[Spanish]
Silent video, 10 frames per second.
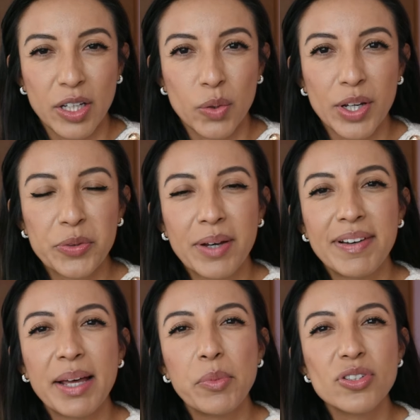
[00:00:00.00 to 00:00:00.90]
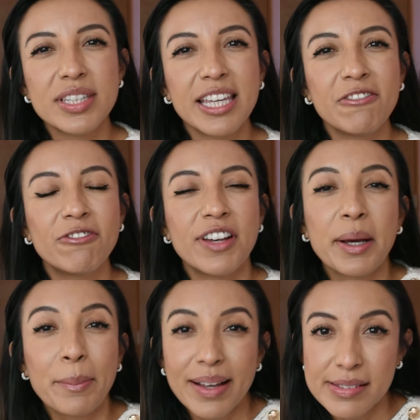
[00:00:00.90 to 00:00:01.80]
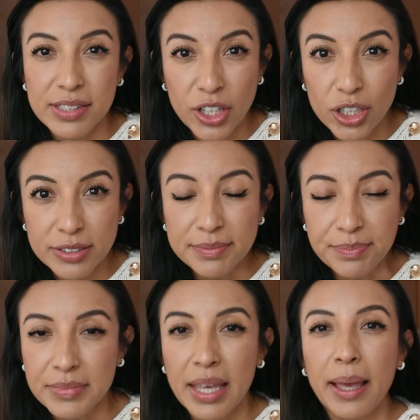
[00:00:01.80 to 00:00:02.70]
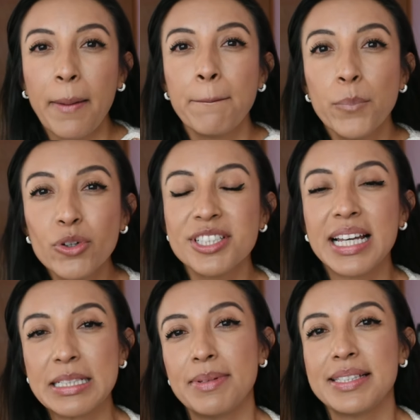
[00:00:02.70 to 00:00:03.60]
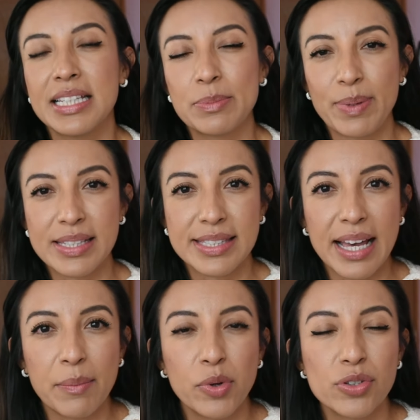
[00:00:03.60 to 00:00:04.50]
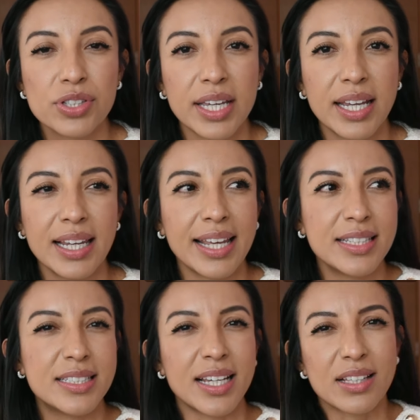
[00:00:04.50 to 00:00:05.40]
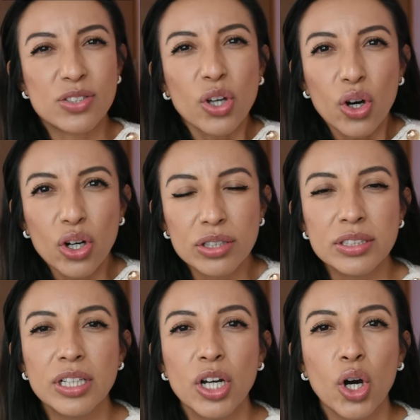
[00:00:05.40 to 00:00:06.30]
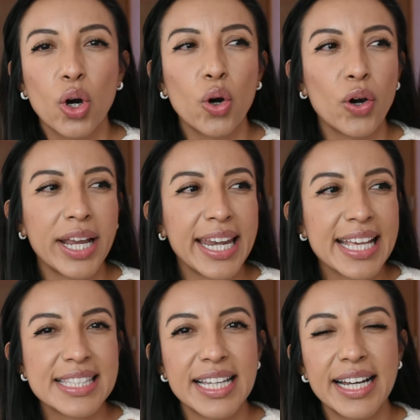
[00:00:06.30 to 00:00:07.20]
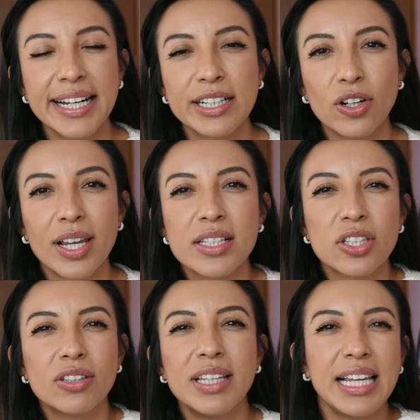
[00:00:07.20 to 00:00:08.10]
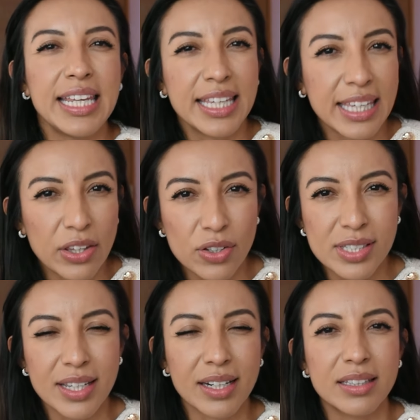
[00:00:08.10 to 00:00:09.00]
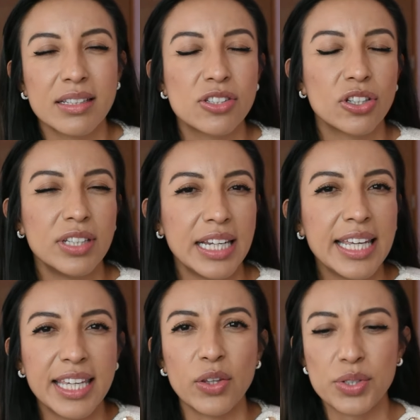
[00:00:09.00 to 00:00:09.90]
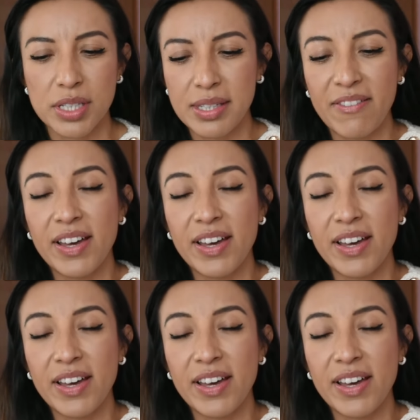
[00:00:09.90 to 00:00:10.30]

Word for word: Cuando hablamos de inflamación, Muchas veces pensamos en la hinchazón o en esa colección de líquidos, esa retención de líquidos, ese